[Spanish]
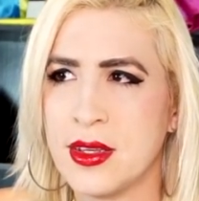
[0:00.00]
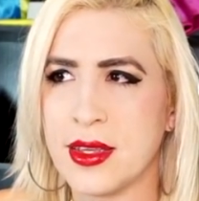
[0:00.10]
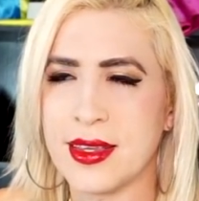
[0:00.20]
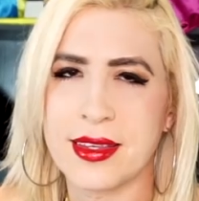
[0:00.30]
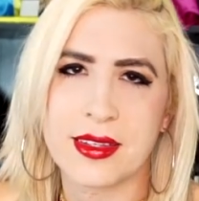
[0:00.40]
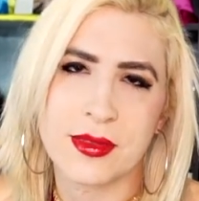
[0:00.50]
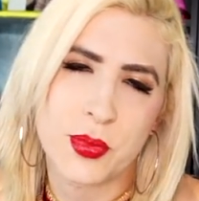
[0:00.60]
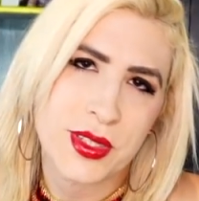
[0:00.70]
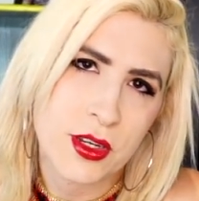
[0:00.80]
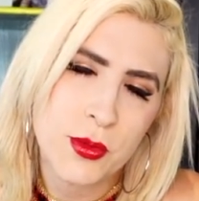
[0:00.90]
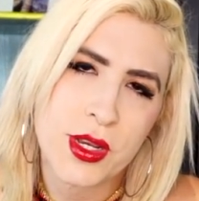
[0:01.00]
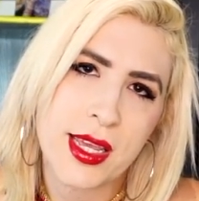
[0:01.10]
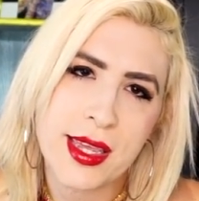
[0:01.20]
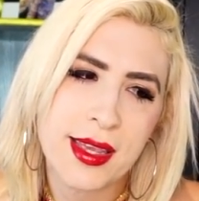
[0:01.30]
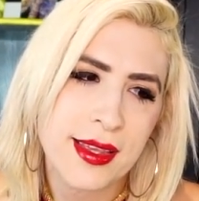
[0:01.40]
eh, pues como
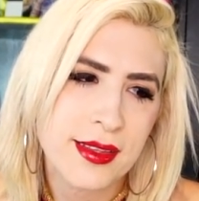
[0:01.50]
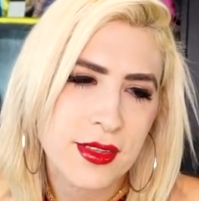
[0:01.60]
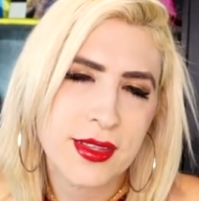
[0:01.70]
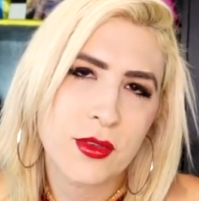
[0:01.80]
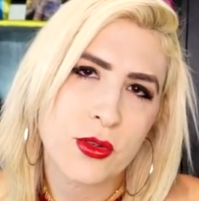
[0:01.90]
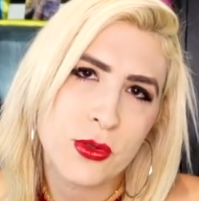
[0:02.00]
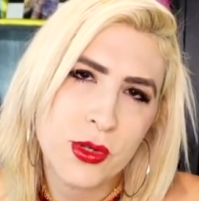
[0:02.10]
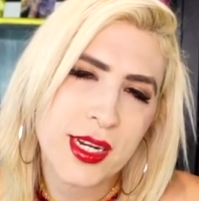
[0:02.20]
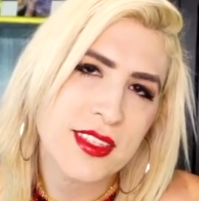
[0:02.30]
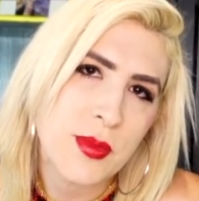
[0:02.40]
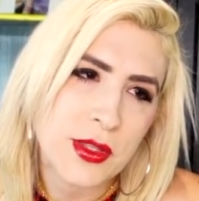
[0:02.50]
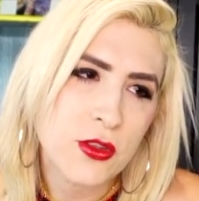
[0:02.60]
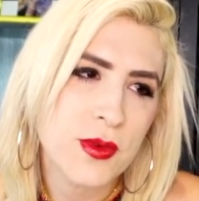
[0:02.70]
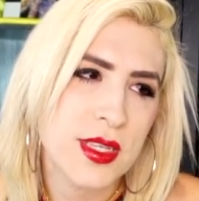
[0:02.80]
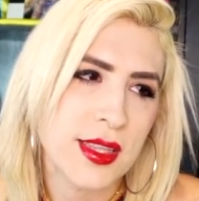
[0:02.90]
que con un crecimiento
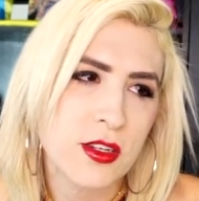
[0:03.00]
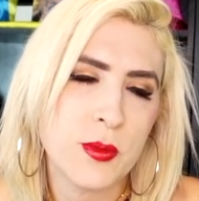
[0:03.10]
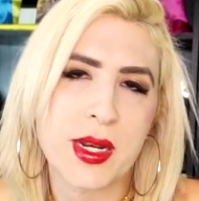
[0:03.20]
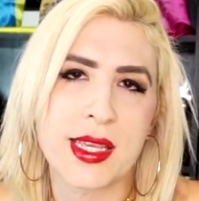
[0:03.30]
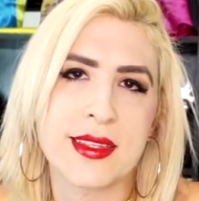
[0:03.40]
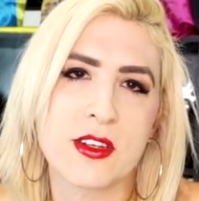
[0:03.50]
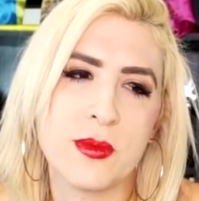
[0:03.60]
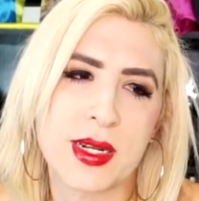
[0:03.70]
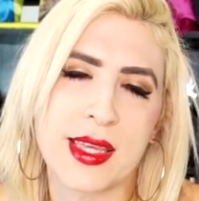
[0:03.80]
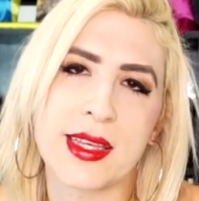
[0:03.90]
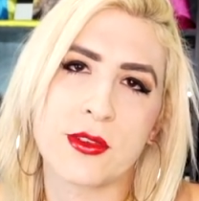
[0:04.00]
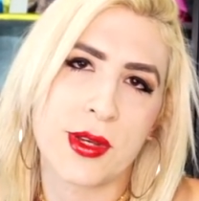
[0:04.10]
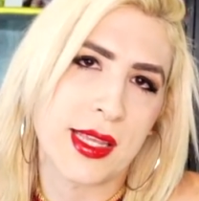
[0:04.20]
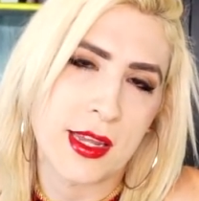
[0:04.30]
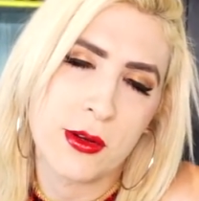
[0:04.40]
suficiente con esa con para que digas,
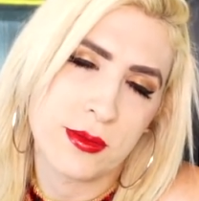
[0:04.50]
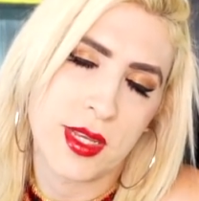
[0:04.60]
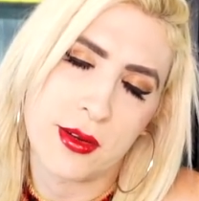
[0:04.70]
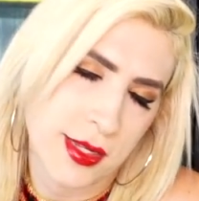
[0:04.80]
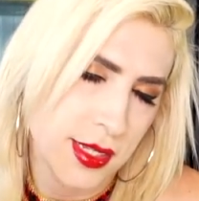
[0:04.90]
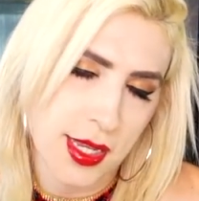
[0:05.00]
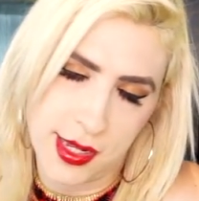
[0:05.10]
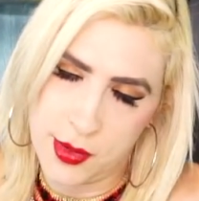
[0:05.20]
ok, ya no, ya ahora sí, ya, le